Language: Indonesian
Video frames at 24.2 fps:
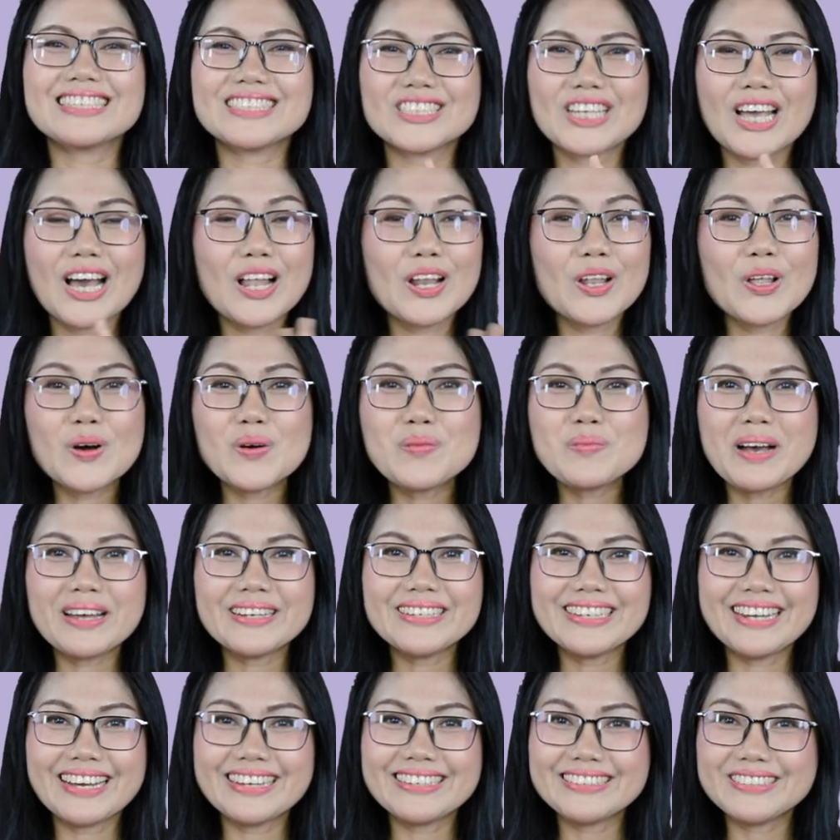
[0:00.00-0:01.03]
Shalom
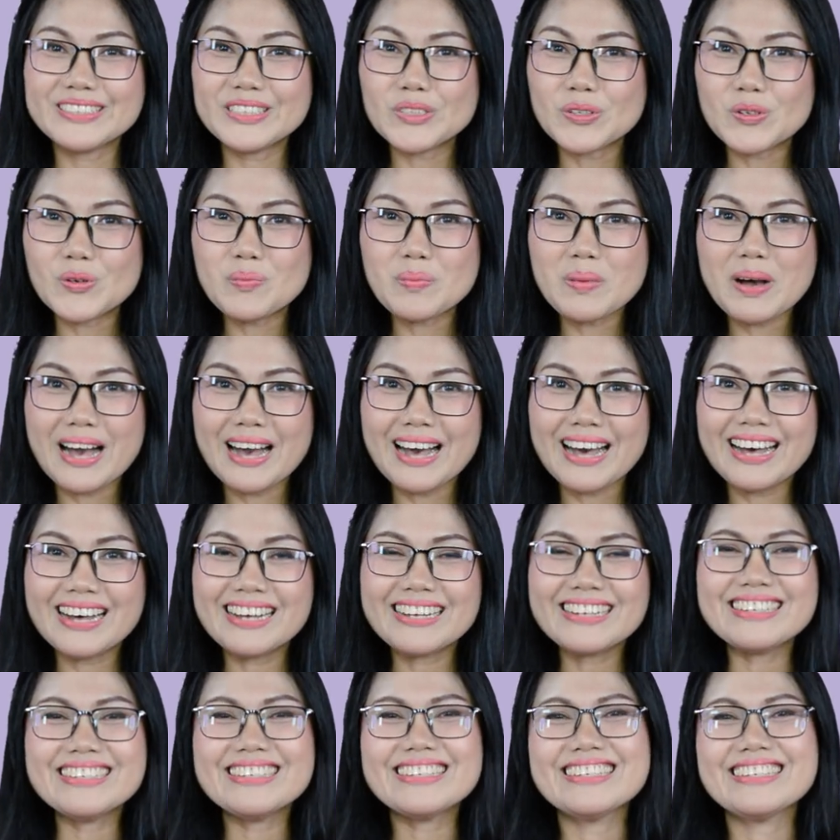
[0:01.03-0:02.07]
adik-adik di
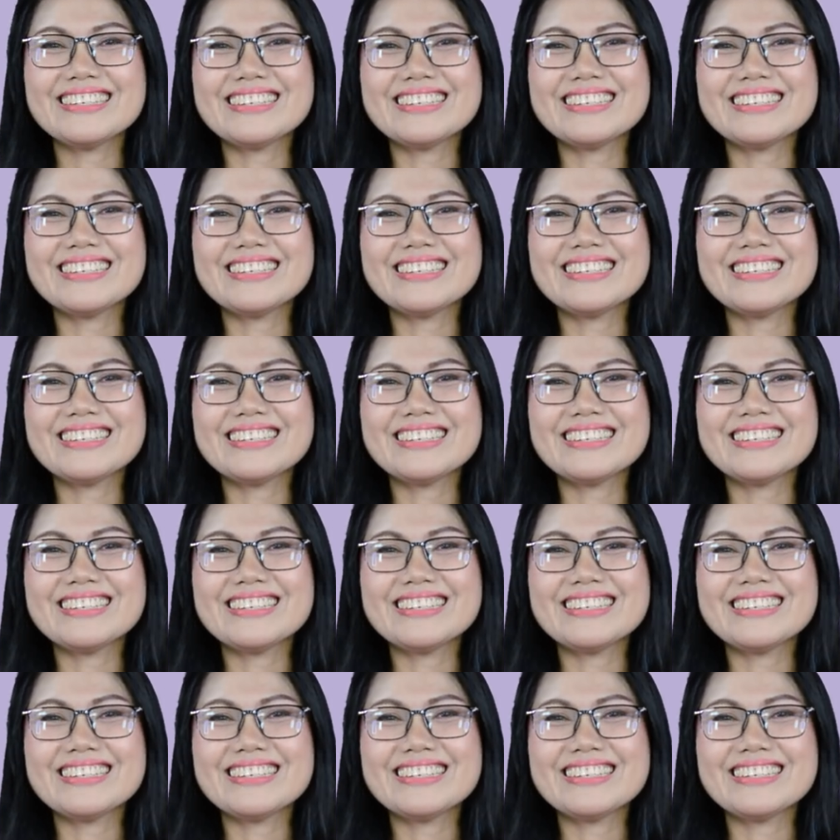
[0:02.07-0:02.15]
rumah.